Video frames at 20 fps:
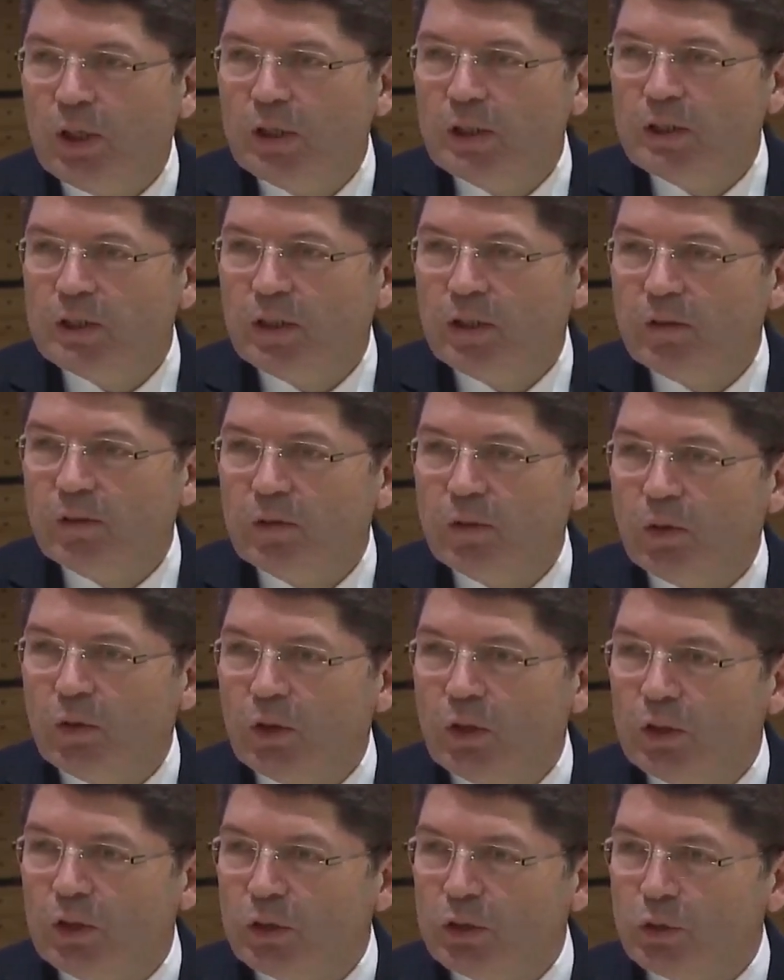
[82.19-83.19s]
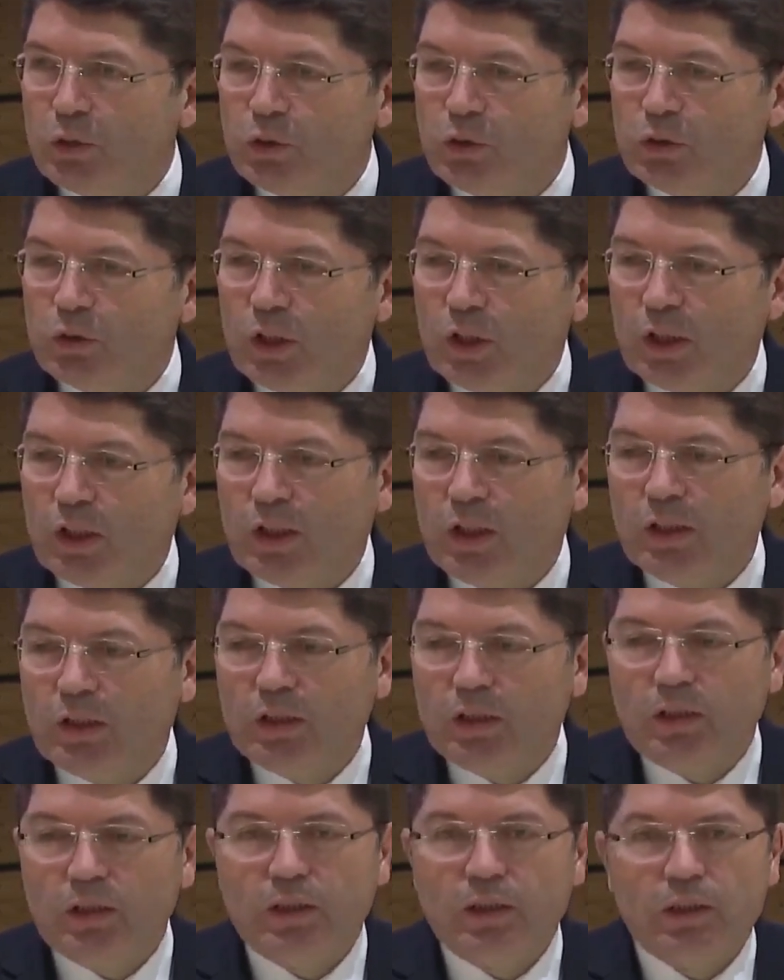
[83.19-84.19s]
maalesef orada
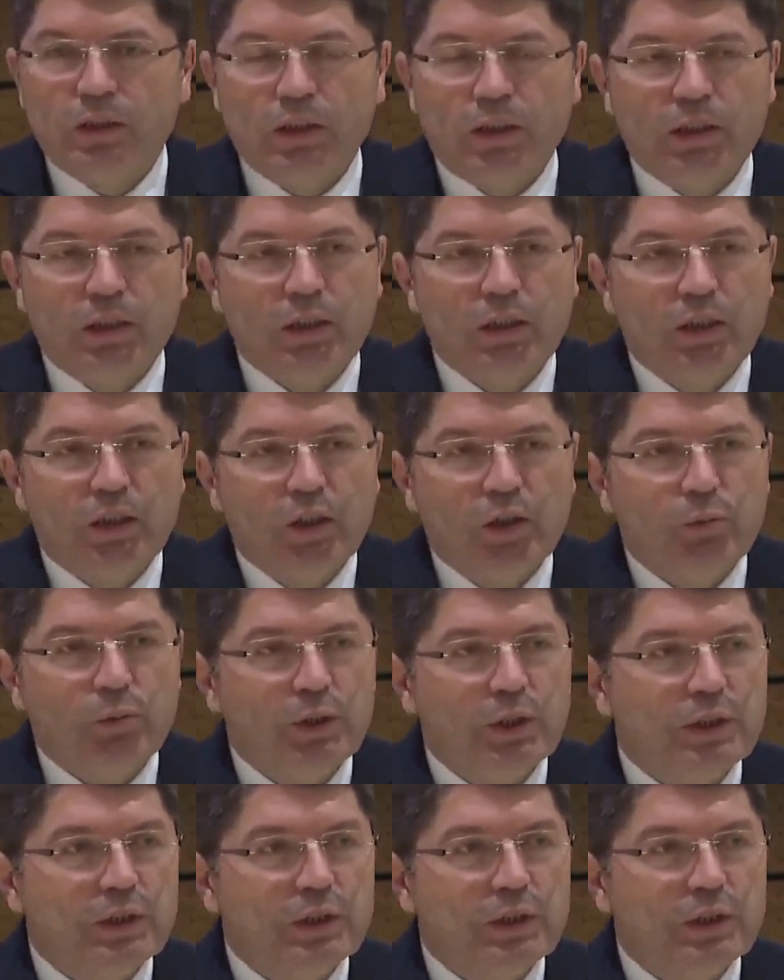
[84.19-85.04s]
çocuklar katledilirken